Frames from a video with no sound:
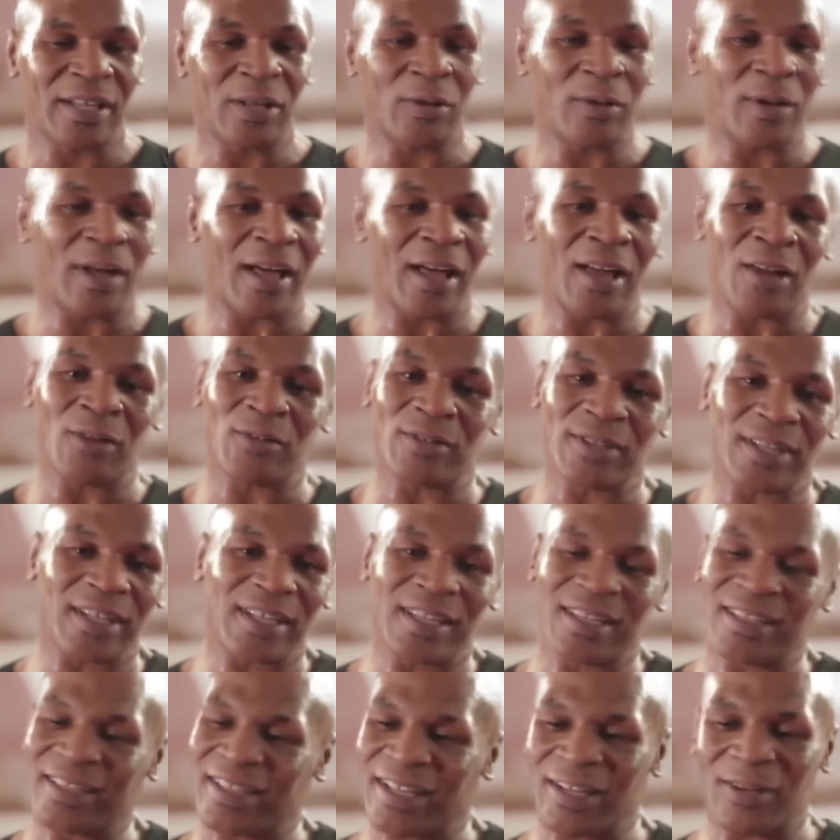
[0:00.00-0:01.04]
Они к
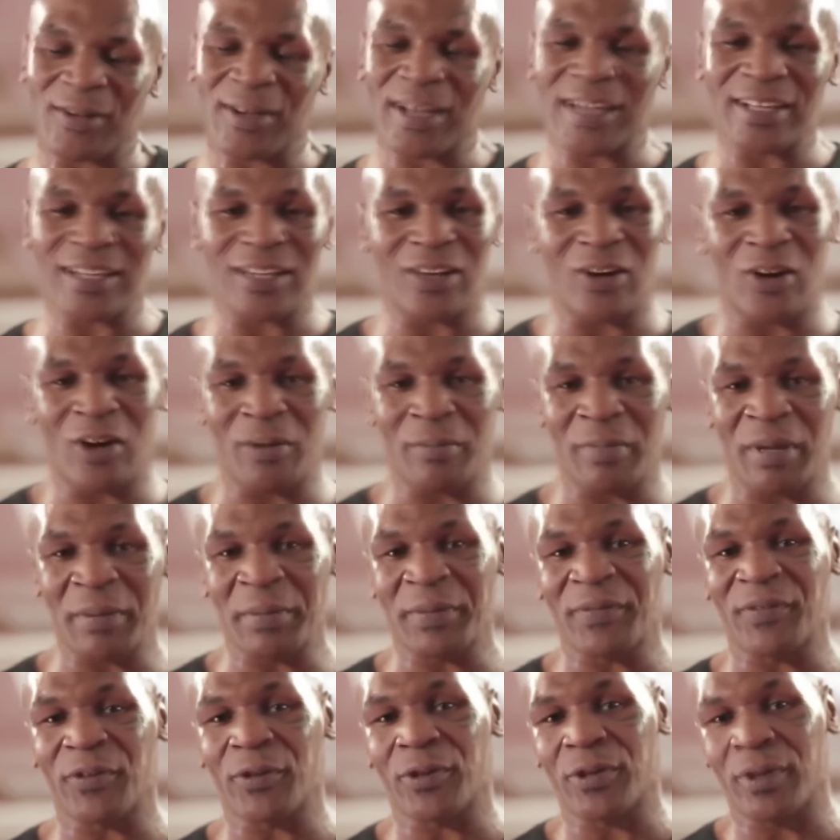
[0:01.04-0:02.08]
этому не
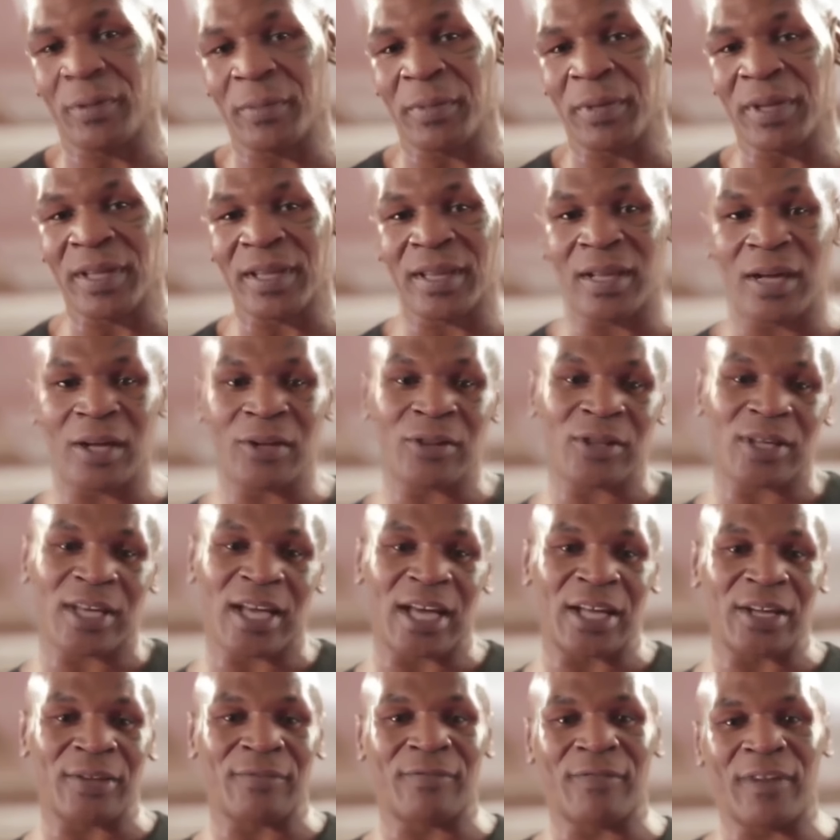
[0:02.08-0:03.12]
предрасположены.
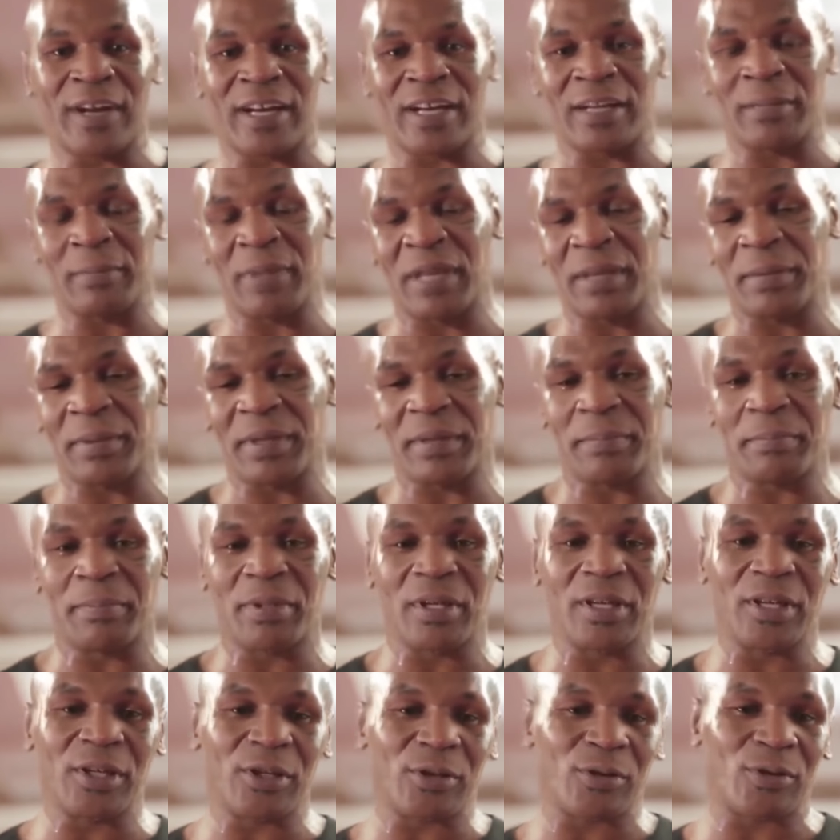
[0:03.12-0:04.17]
Возможно, для какой-то
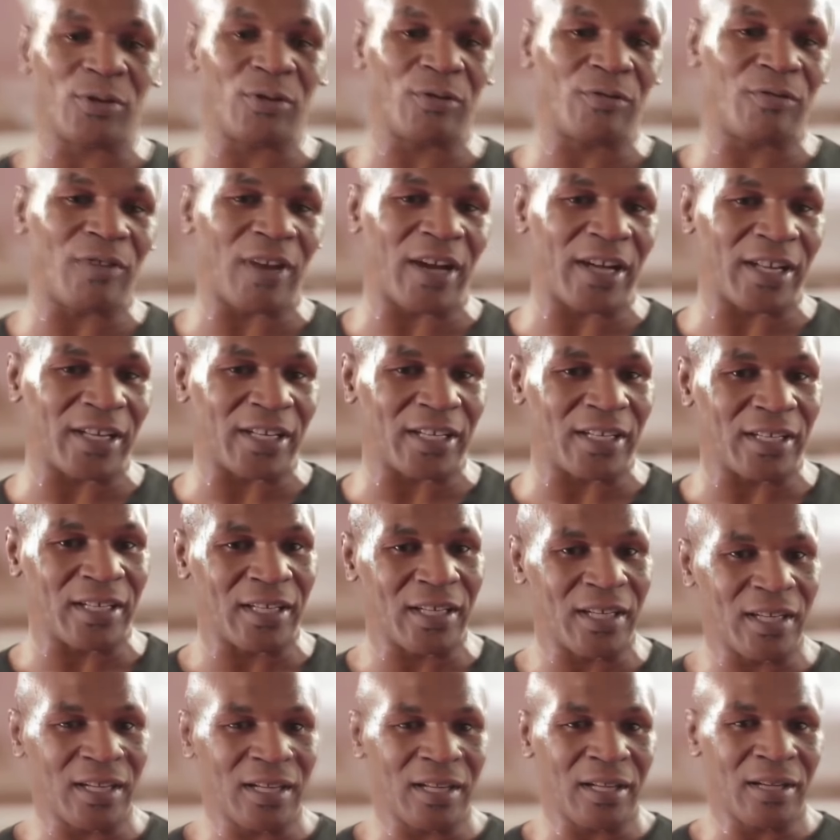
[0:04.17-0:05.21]
другой
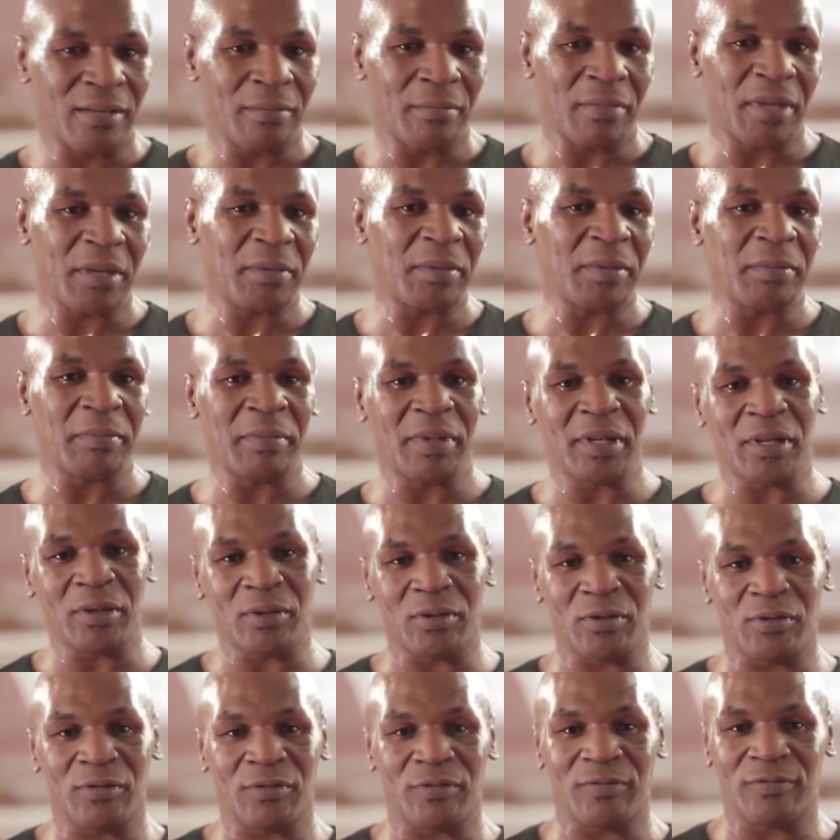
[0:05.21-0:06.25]
битвы,
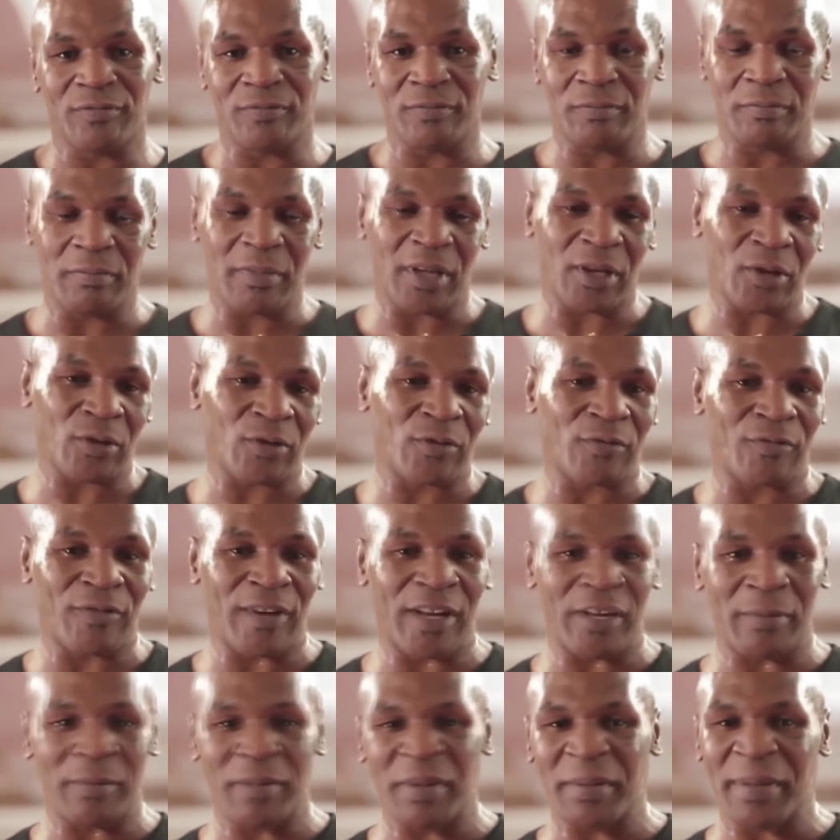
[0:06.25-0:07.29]
политической битвы,
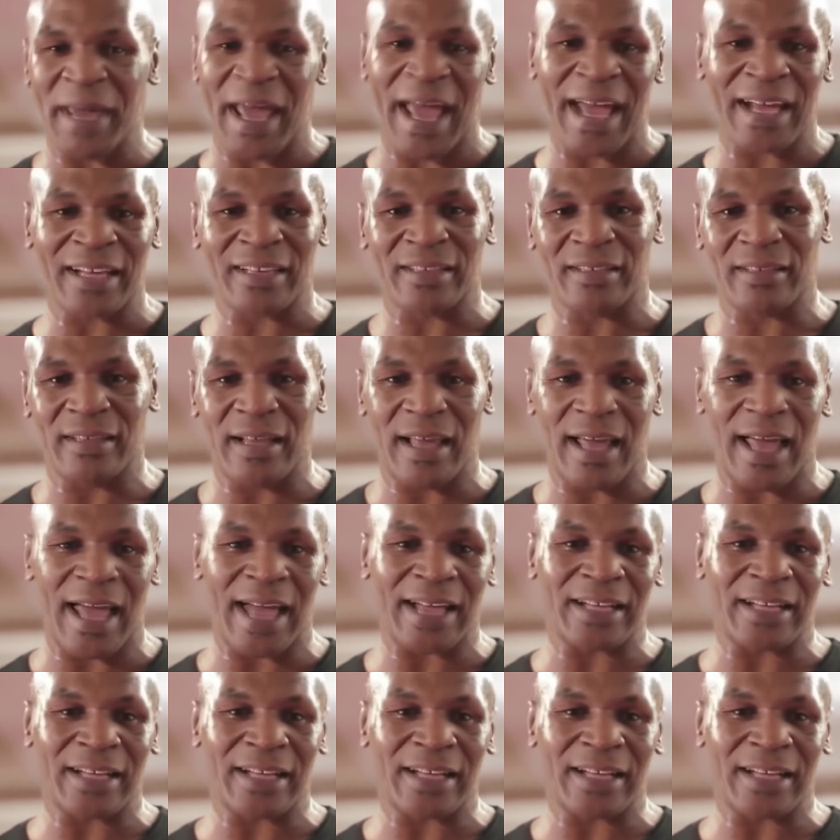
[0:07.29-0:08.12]
возможно, битвы в